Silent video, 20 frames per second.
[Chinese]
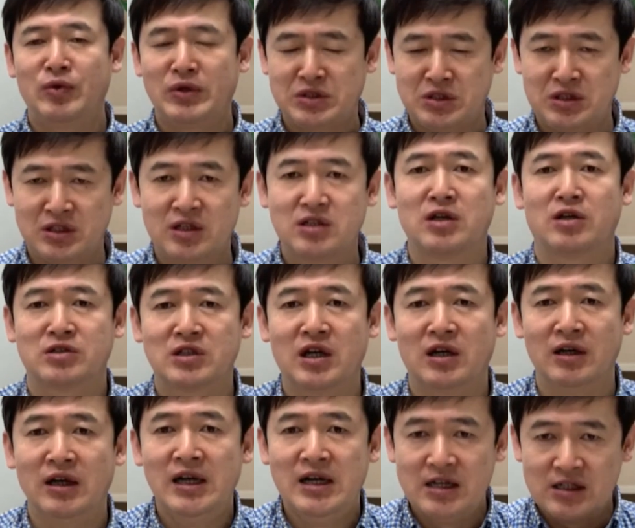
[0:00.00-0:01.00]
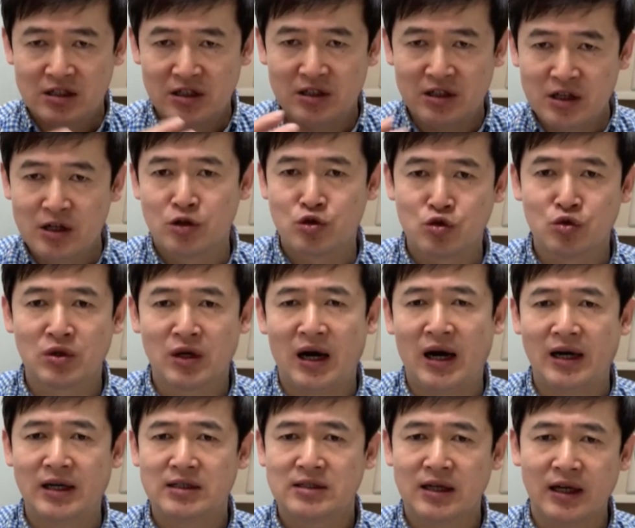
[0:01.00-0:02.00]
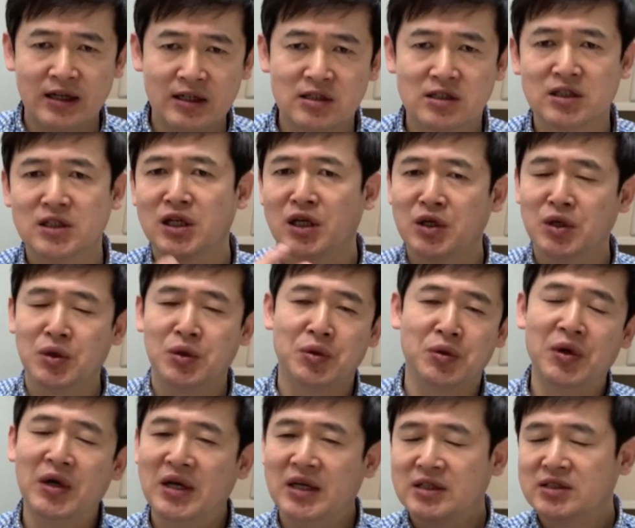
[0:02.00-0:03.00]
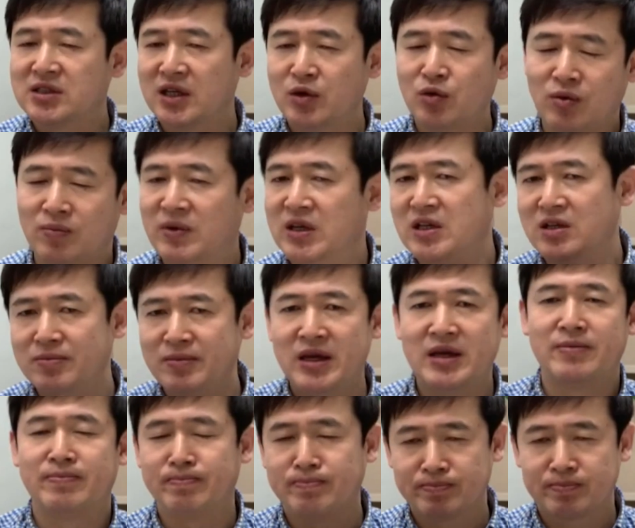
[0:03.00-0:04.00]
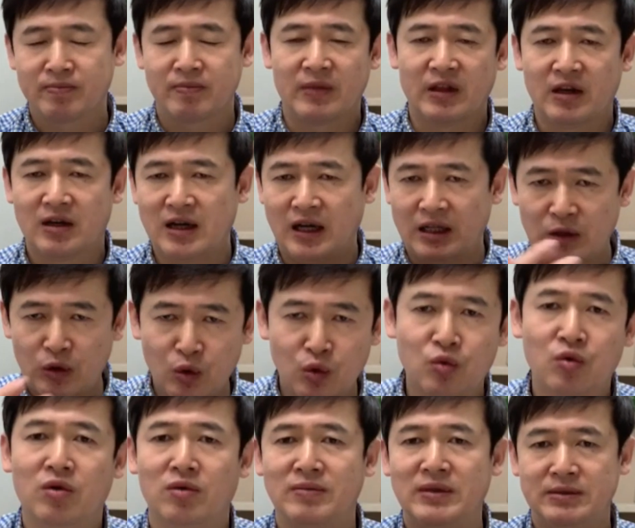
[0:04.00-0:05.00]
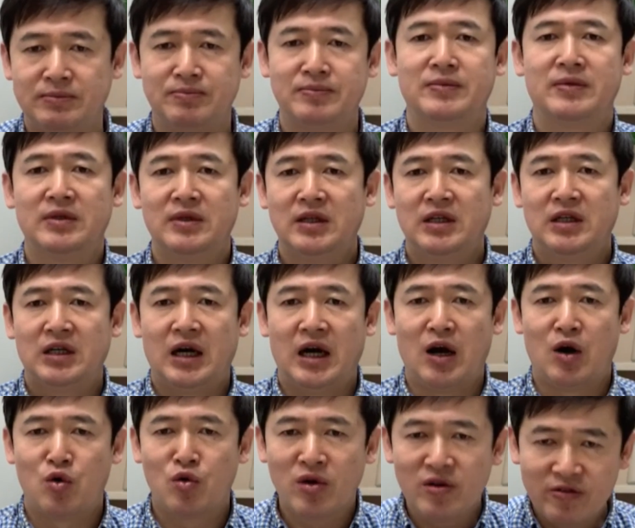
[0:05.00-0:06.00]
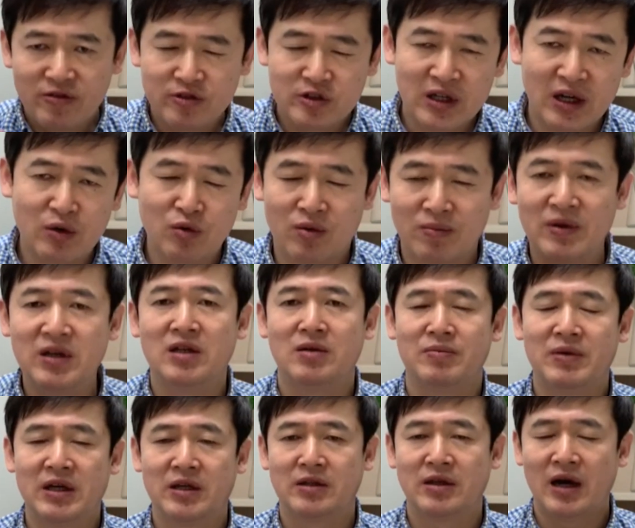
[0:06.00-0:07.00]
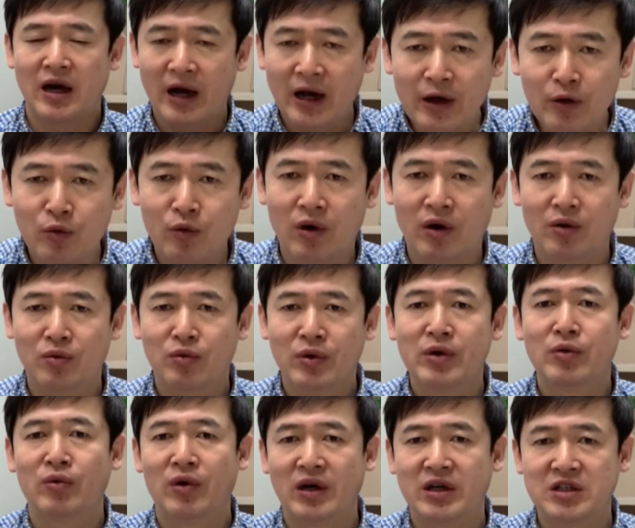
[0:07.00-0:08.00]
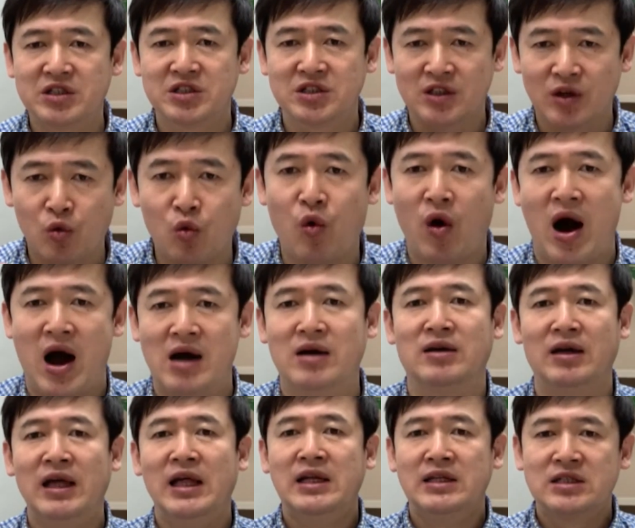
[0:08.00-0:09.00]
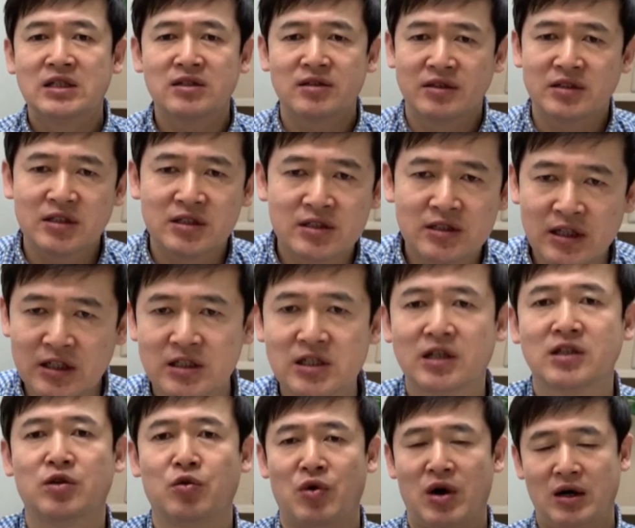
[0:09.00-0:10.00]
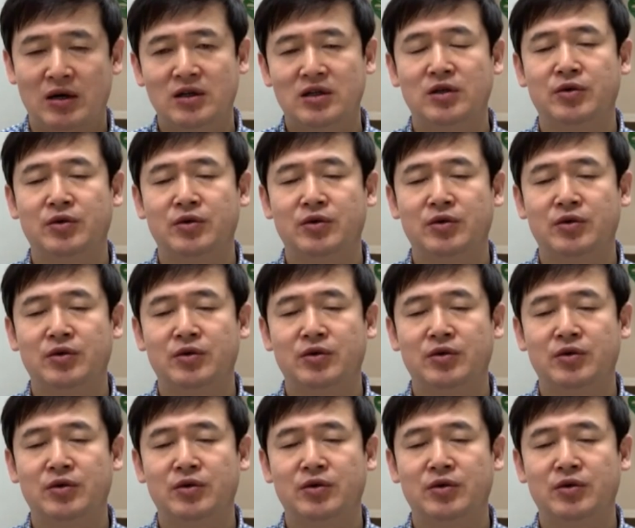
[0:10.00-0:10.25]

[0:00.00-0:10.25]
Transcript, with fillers: 愿今天早上，这耶稣的爱再一次能够在我们里面感动我们，恢复在我们里面。爱我、为我而死的王，这才是真正的王。